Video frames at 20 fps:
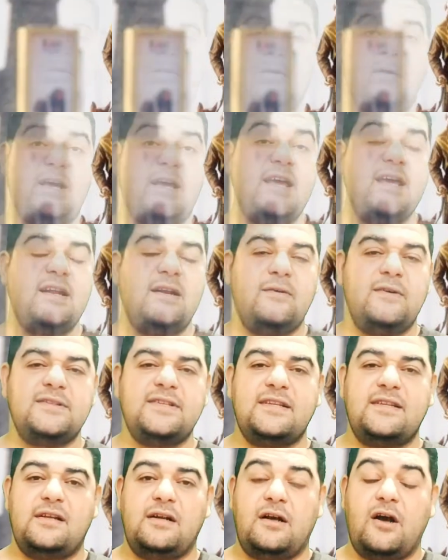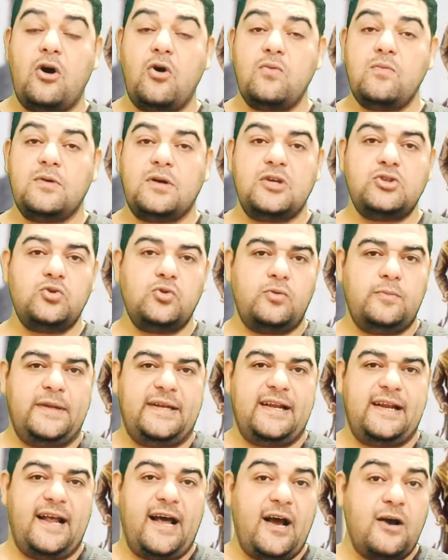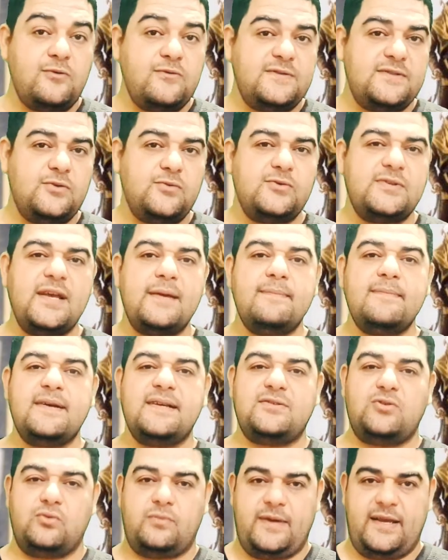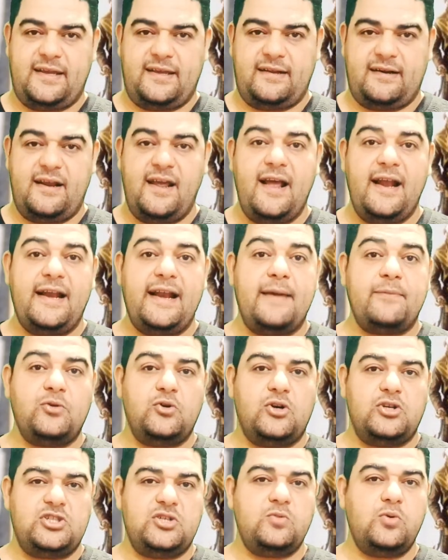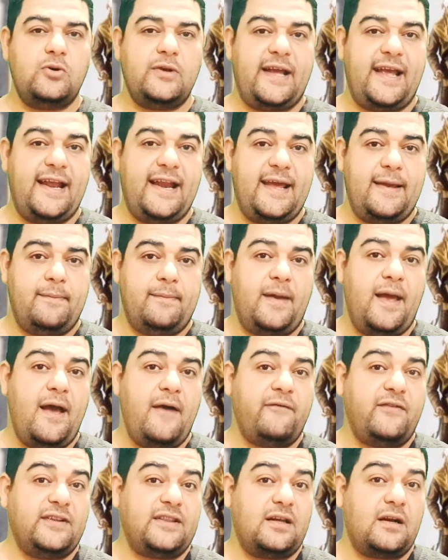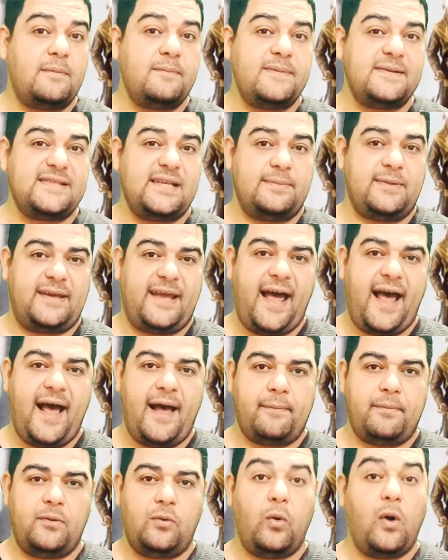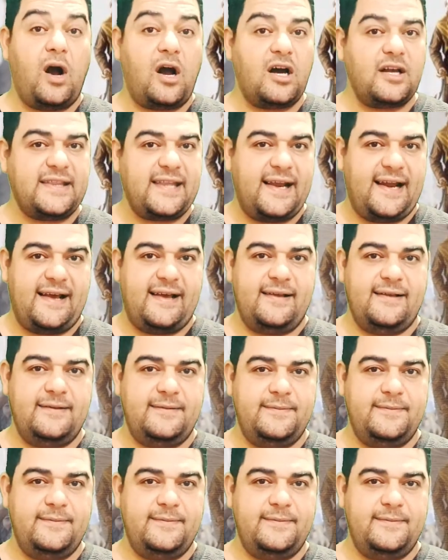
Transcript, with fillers: وكان وسط القوم رجل من الأوس يسمى سمير لم يعجبه الكلام فتربص بكعب وقتله